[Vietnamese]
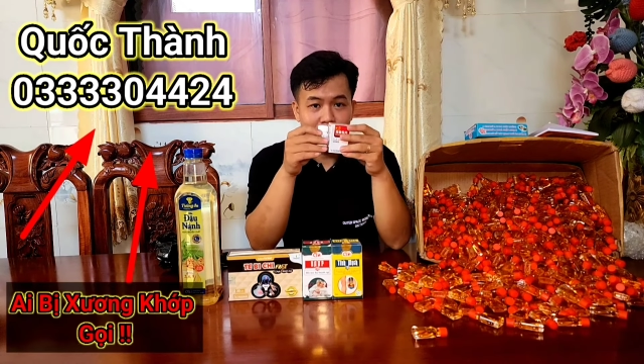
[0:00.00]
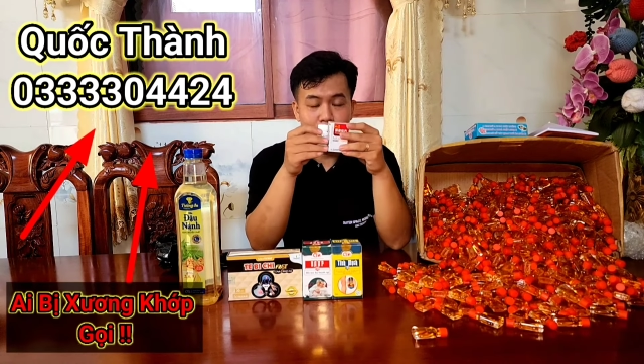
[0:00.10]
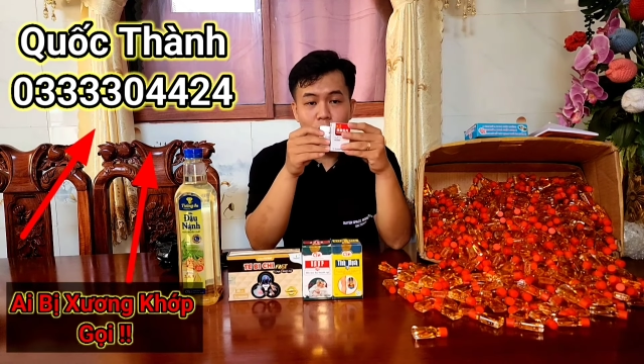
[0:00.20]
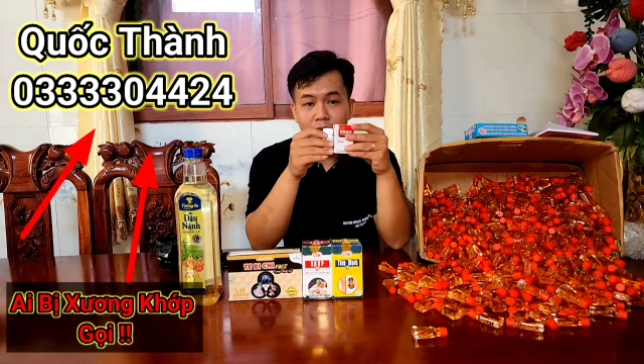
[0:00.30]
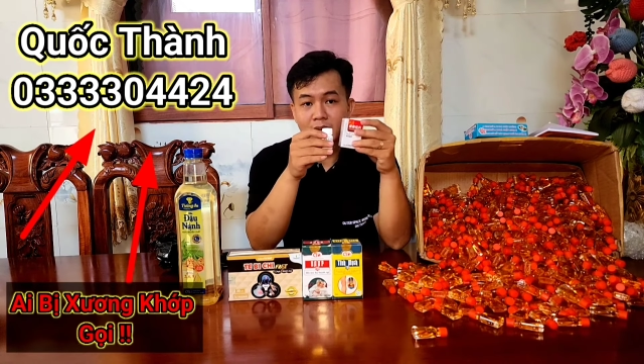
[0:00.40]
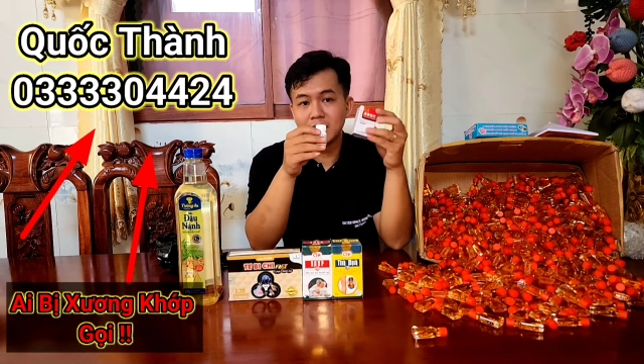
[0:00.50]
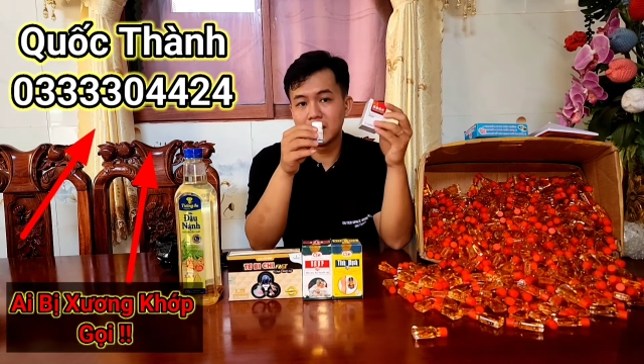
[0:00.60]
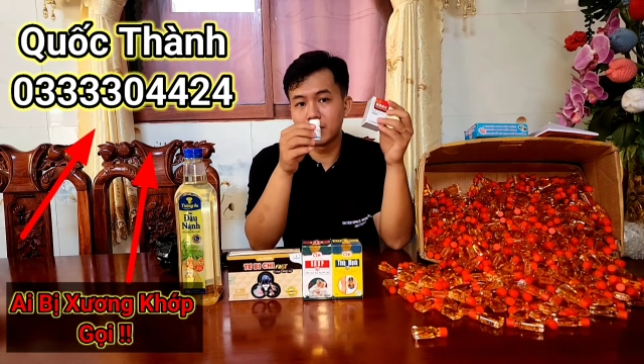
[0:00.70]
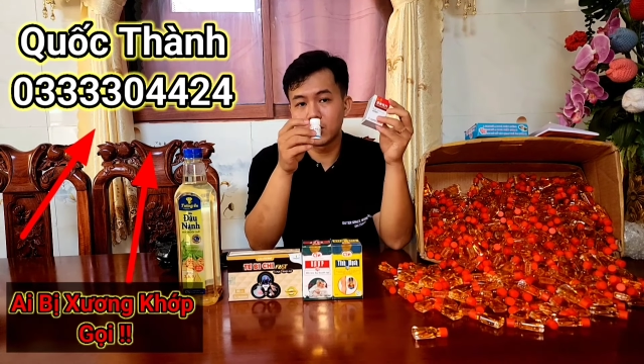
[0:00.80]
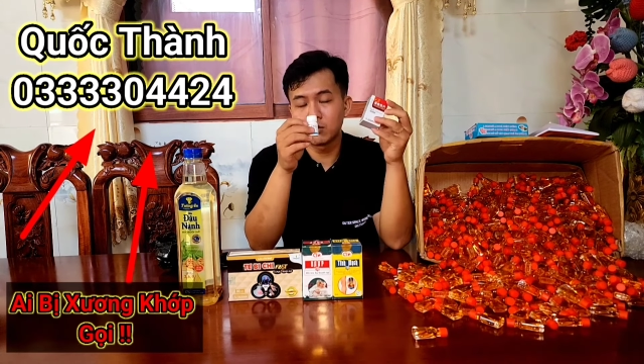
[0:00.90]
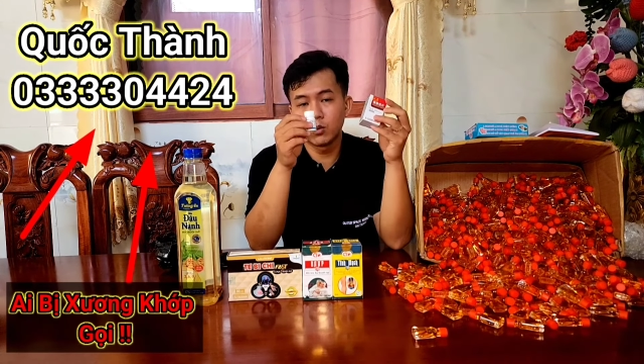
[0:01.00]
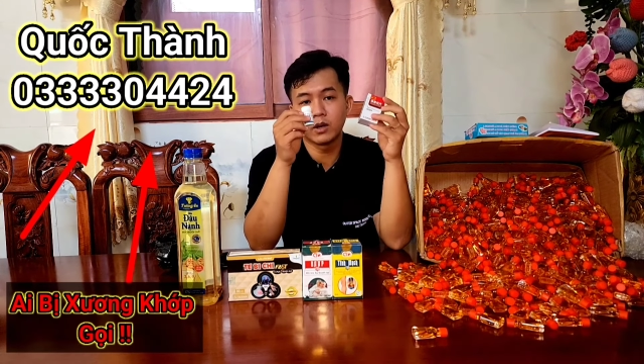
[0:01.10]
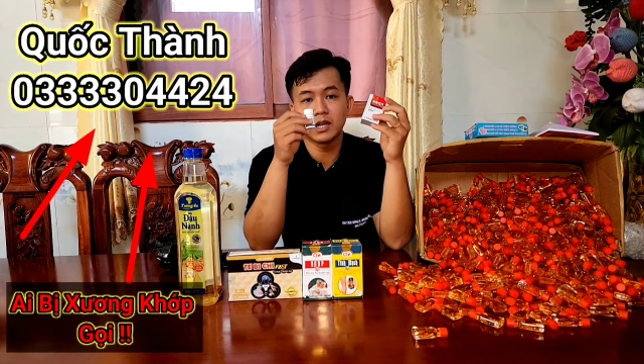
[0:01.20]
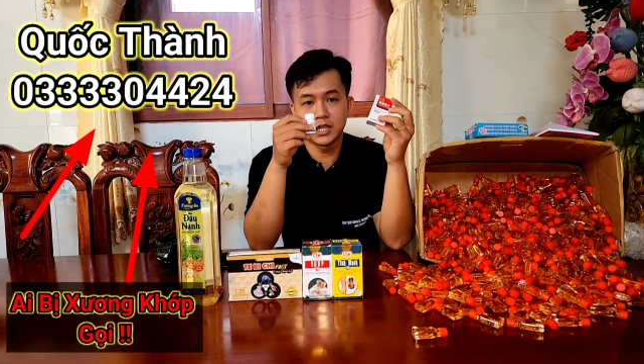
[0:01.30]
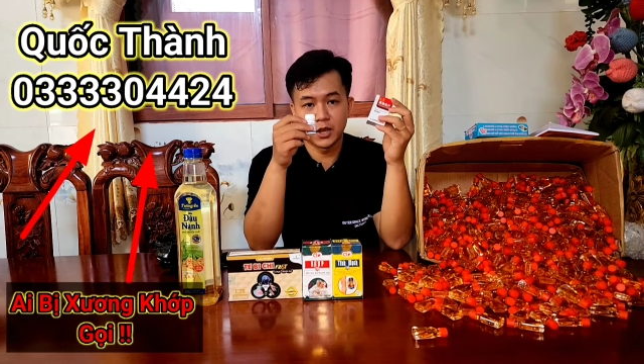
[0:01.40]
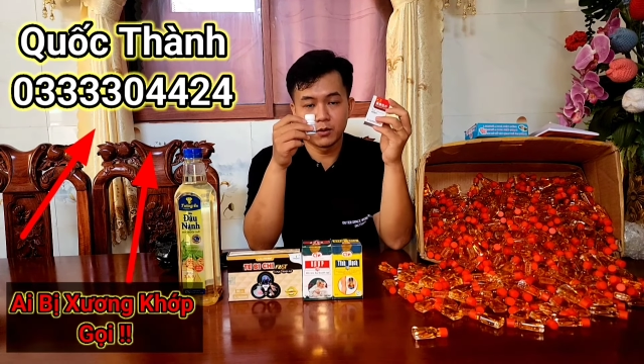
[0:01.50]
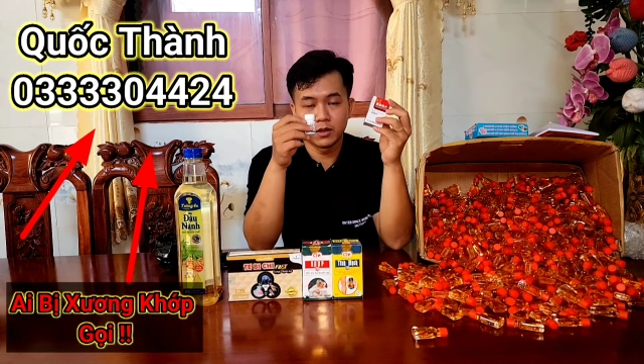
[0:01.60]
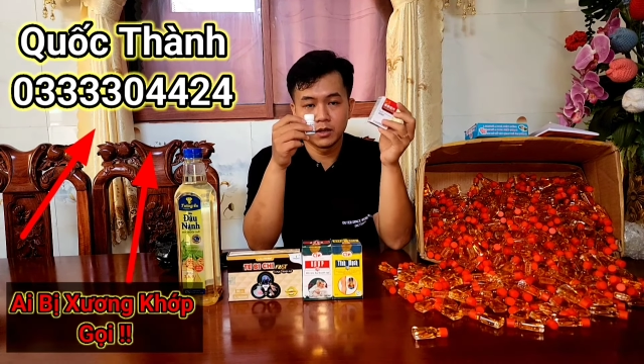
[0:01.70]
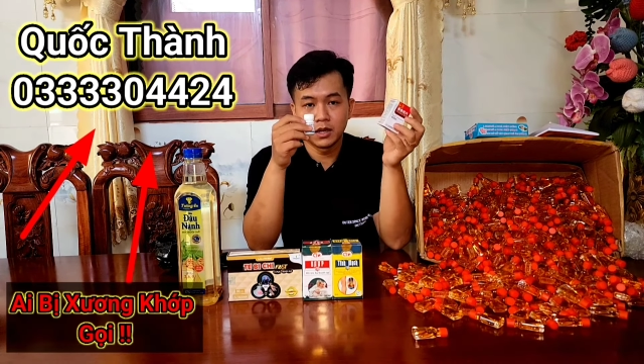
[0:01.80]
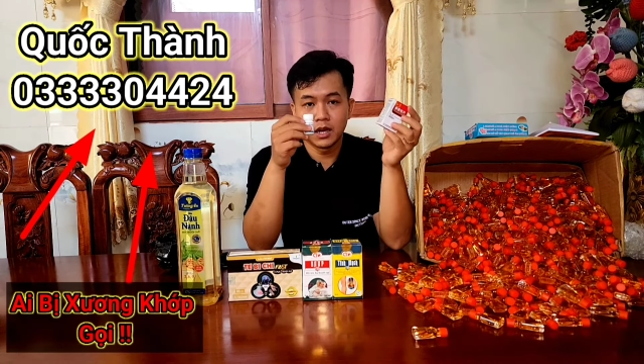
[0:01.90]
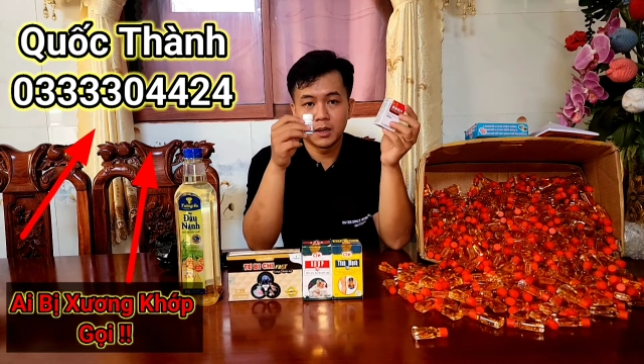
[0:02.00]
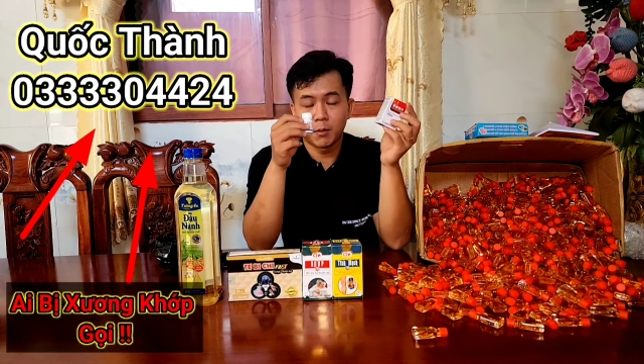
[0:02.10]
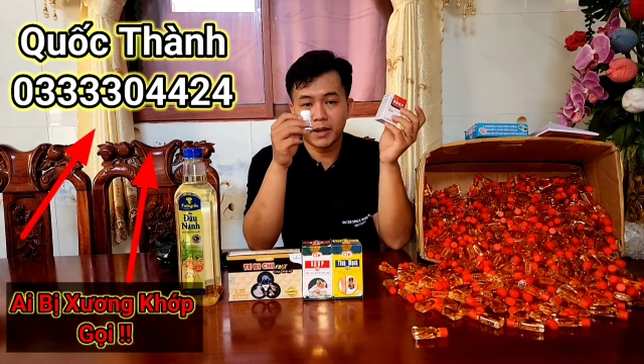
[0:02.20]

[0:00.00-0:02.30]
cặp thuốc này đó là bà con mua rất là nhiều đó,